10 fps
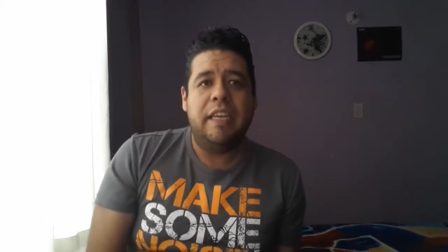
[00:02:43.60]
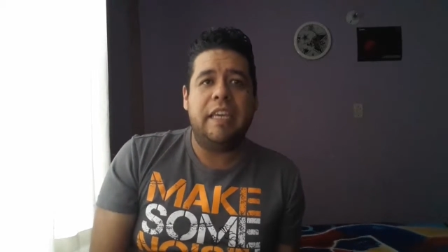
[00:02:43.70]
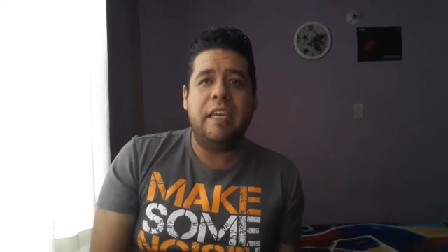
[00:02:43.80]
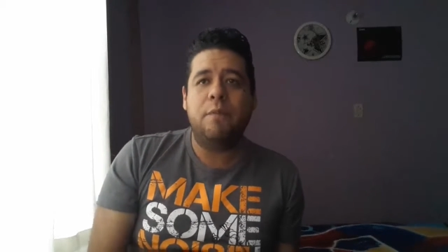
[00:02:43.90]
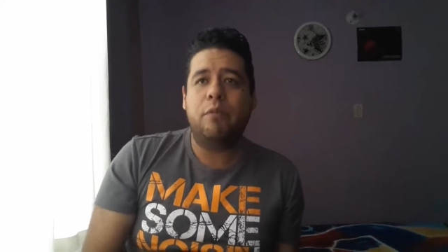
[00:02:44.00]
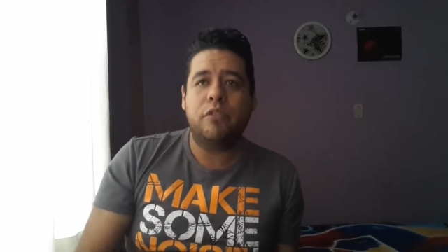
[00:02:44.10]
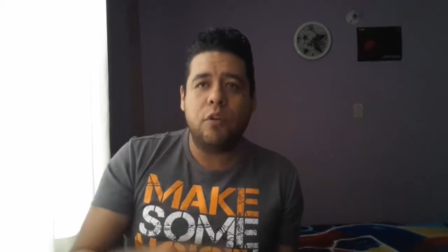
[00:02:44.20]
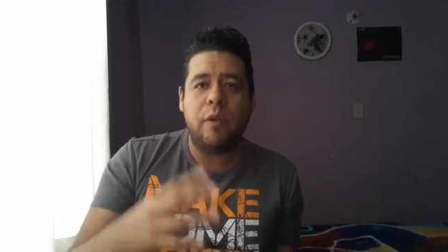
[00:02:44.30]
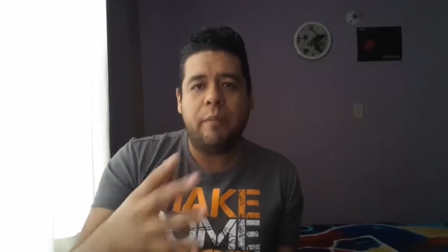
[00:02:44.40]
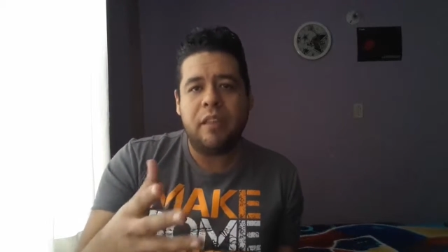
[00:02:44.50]
y
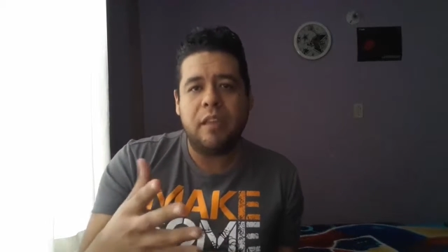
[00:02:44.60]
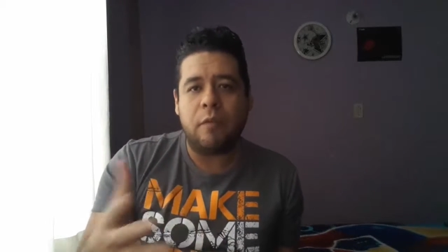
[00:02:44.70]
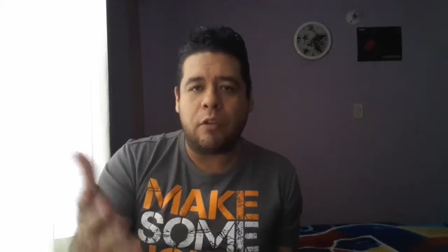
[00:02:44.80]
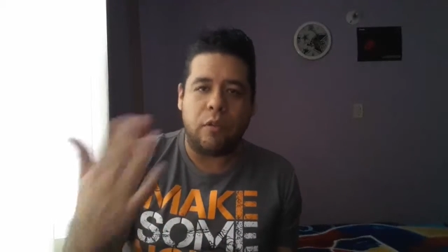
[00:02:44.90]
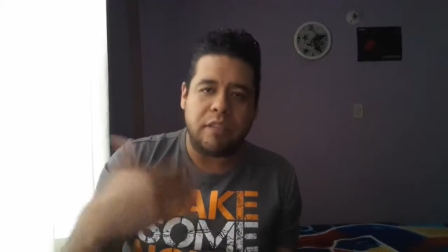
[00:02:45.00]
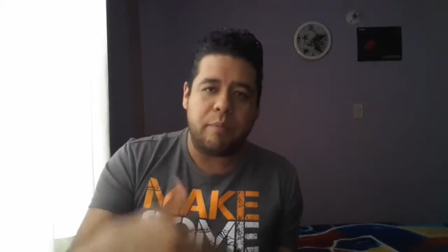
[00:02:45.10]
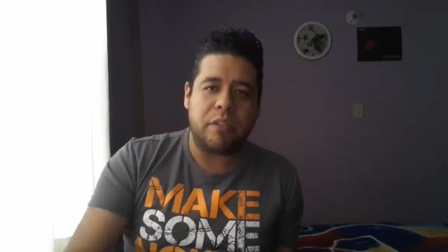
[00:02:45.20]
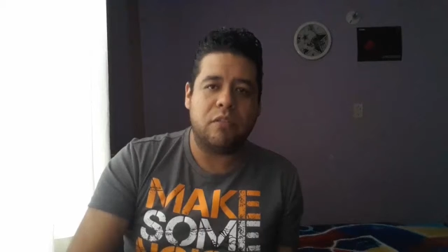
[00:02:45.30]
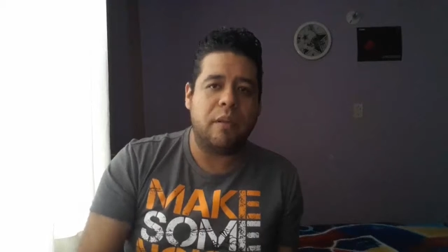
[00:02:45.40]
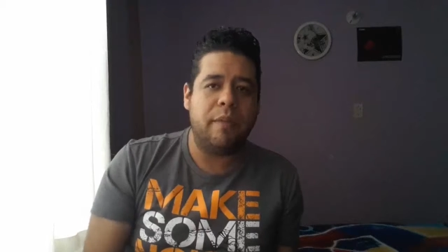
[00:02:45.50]
puse obviamente cuando esta
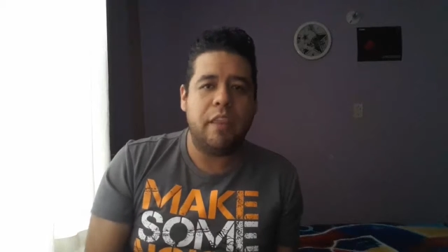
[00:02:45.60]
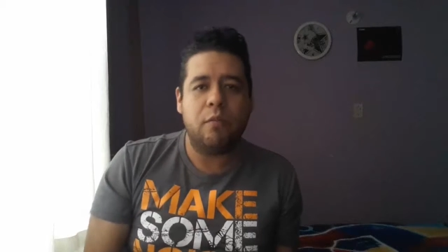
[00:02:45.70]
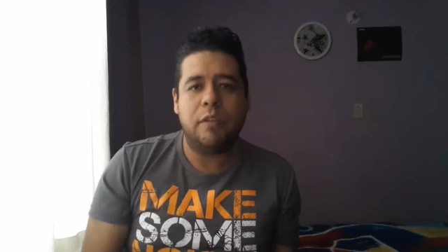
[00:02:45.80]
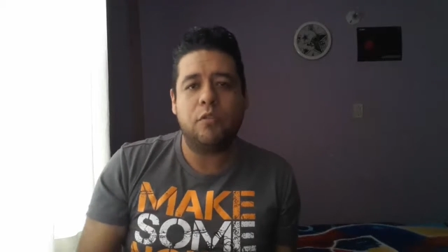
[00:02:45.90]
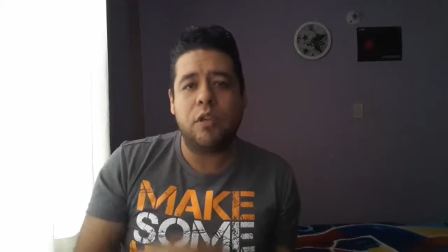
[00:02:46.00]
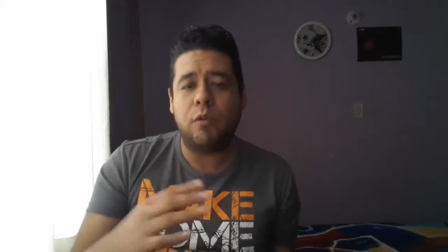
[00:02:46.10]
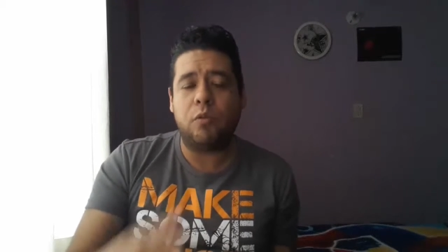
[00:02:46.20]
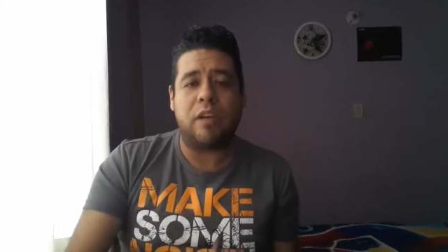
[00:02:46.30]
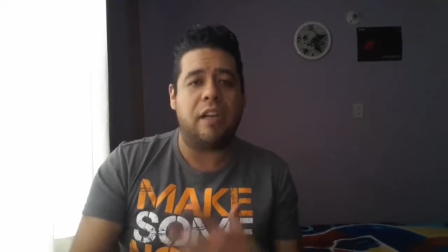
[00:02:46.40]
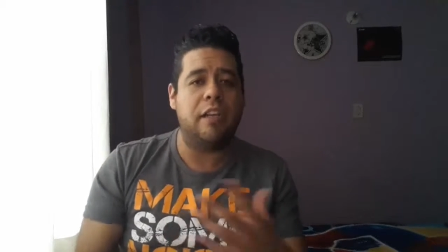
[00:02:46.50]
persona me dijo, me suscribo
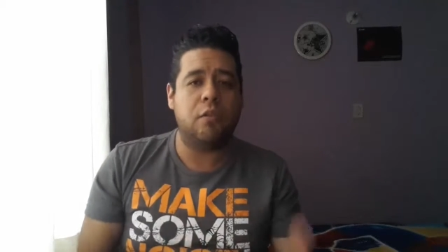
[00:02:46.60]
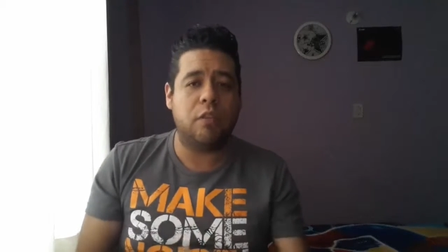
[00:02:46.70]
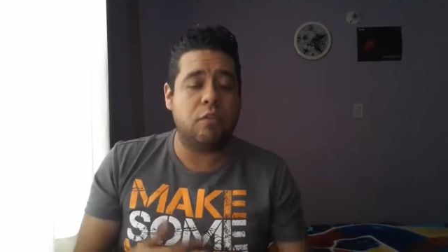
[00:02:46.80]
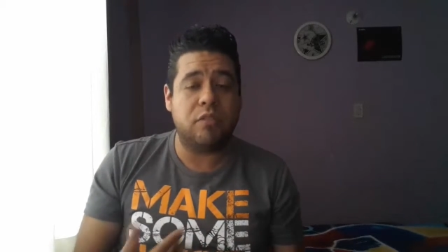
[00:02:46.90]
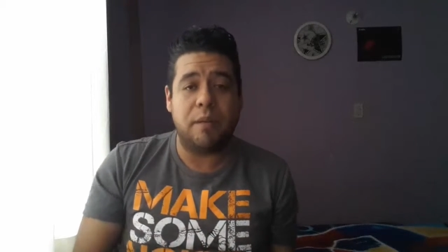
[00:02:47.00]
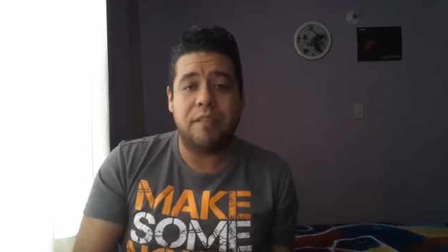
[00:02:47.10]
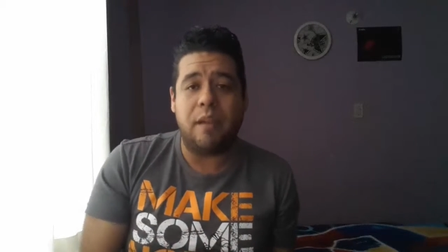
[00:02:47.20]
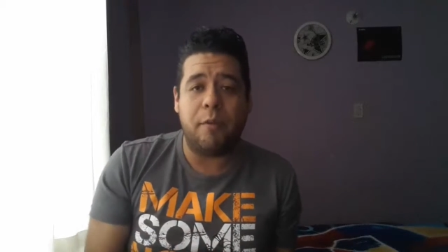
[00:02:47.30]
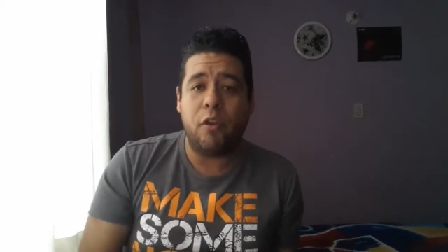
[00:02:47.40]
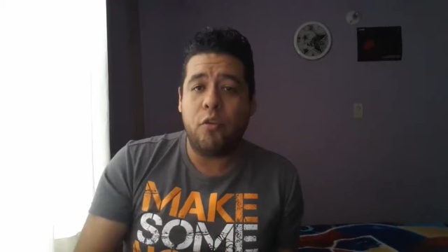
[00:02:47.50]
a tu canal y tú te
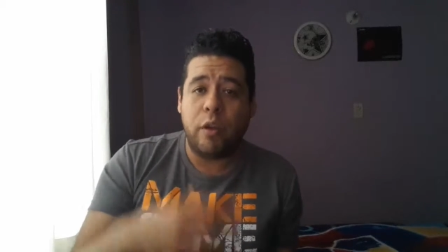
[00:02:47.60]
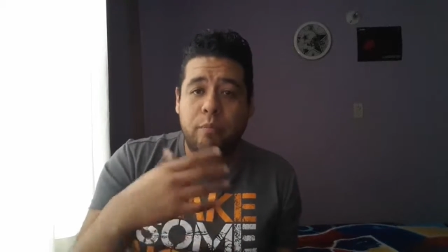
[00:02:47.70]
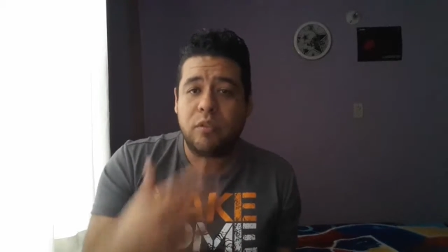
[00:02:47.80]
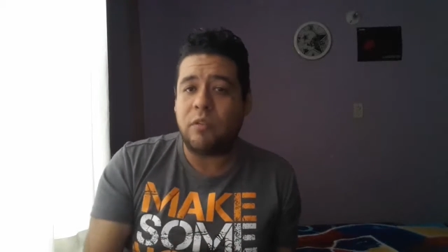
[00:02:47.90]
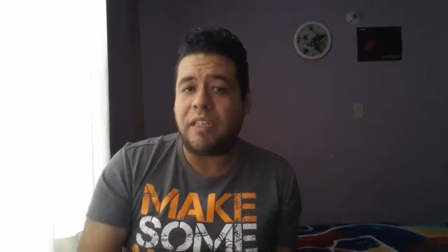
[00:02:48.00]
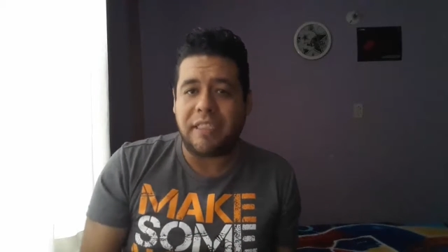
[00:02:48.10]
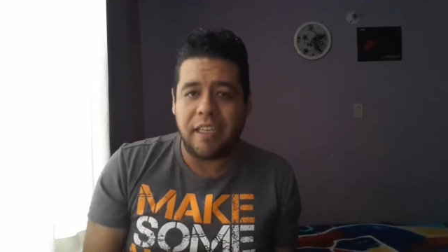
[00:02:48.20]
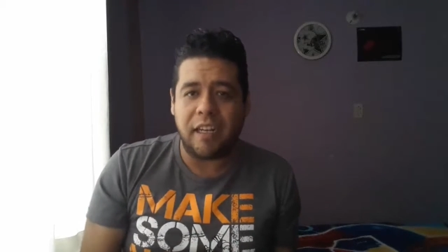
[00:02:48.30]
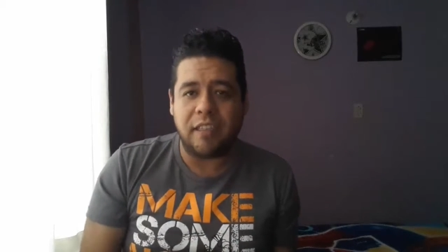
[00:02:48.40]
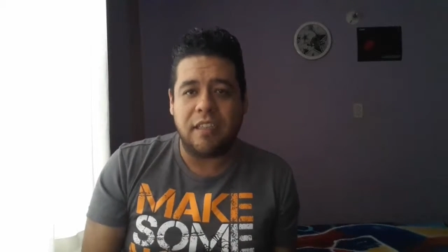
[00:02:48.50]
suscribes al mío, yo le puse unas
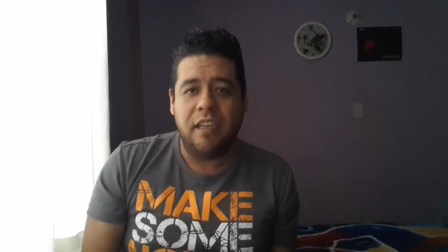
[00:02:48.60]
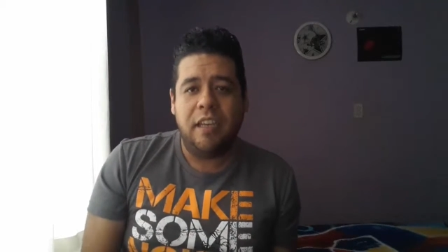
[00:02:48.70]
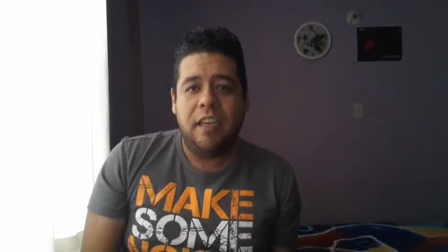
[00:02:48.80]
reglas.